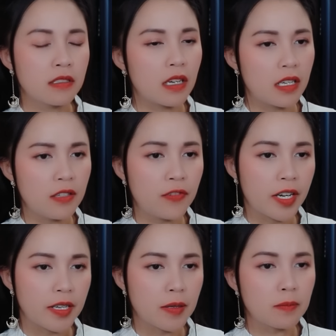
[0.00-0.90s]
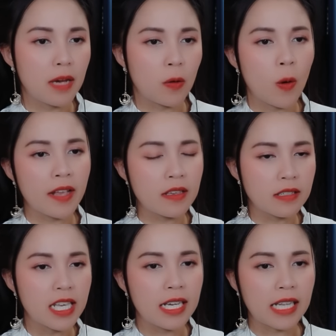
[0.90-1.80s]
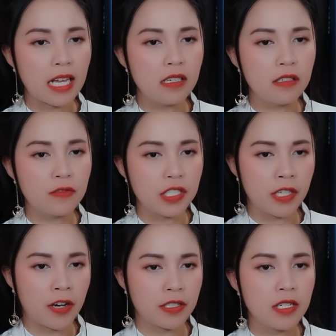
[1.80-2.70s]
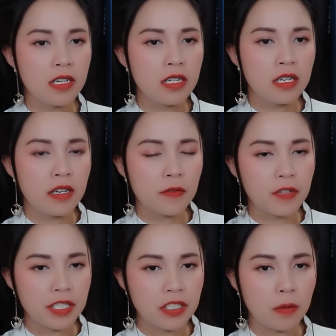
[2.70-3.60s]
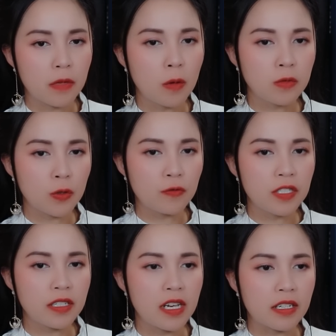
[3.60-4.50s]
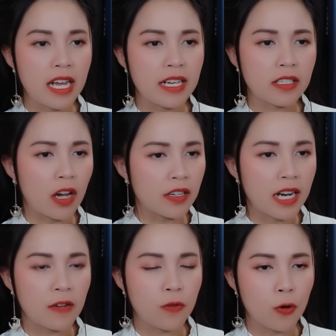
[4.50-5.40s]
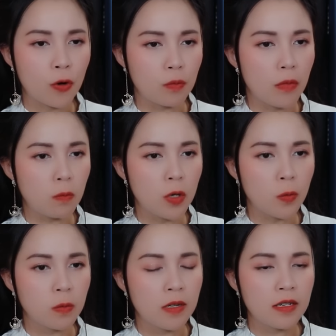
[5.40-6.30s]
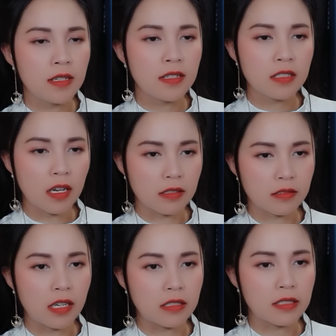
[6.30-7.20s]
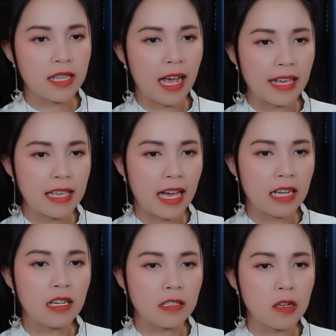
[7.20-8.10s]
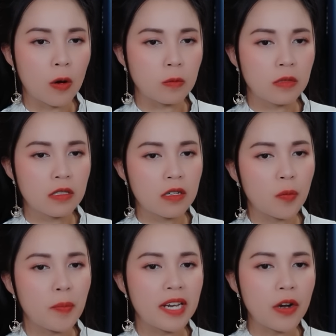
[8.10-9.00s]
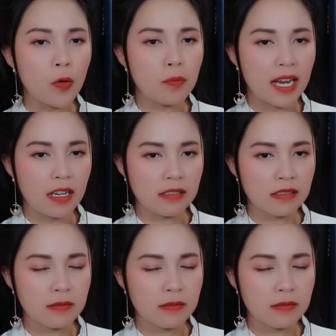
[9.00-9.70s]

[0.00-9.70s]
Ấy vậy mà qua những gì thầy Lương vừa nói, vợ chồng ông chủ vương giờ đây tỏ ra vô cùng mông lung. Thật thật giả giả lẫn lộn, không biết đâu mà lần.